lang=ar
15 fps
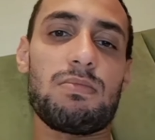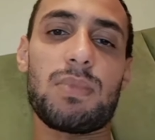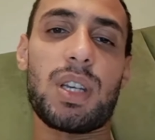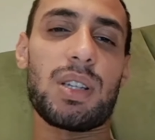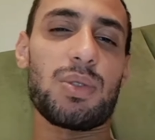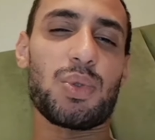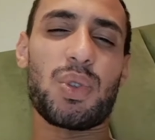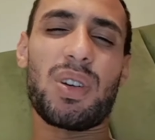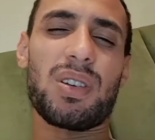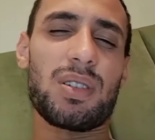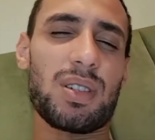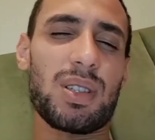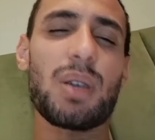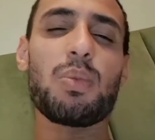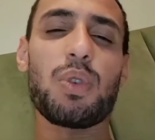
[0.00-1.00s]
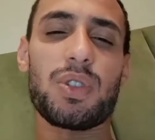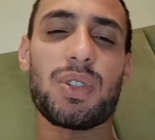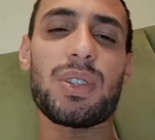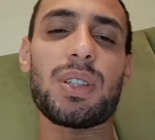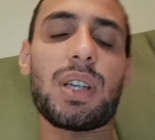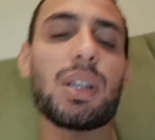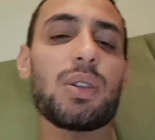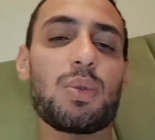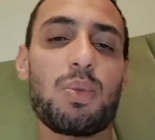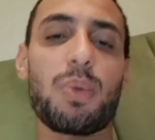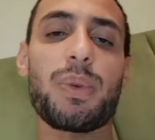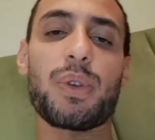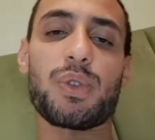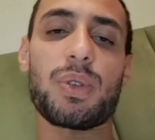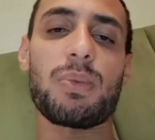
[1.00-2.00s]
يعني صغير كتاب وسط يعني
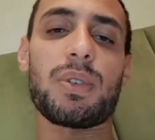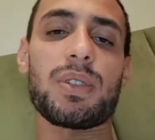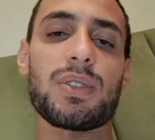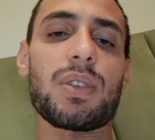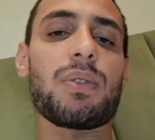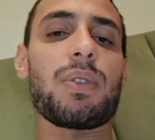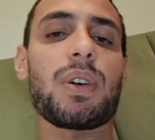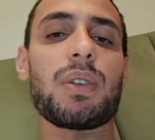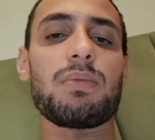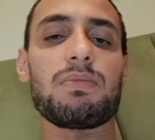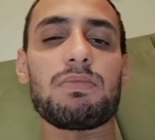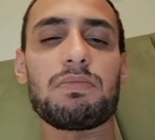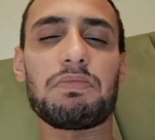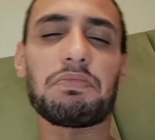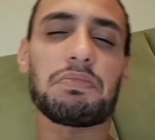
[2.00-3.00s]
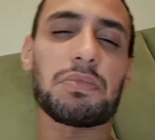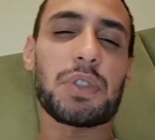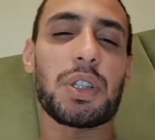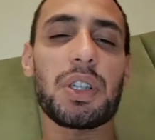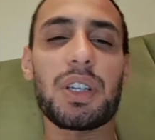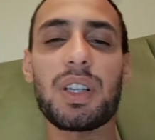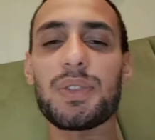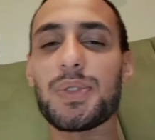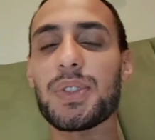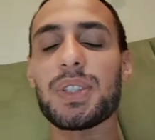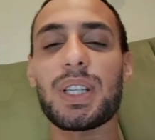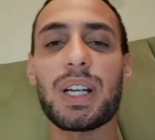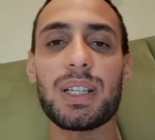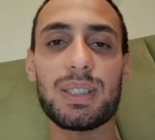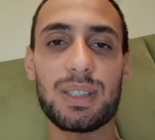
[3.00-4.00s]
470 صفحة ممكن يخلص في
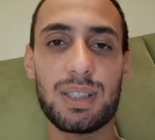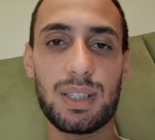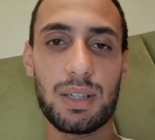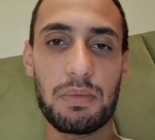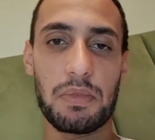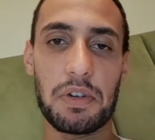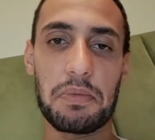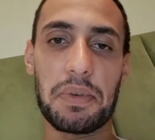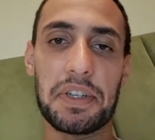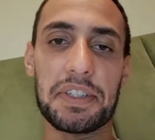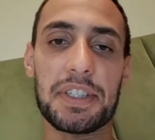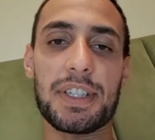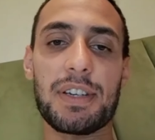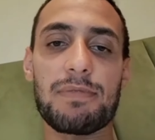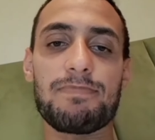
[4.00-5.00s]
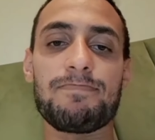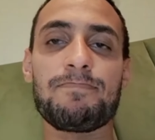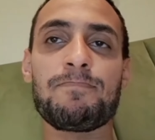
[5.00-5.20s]
ثلاث أيام أربعة أيام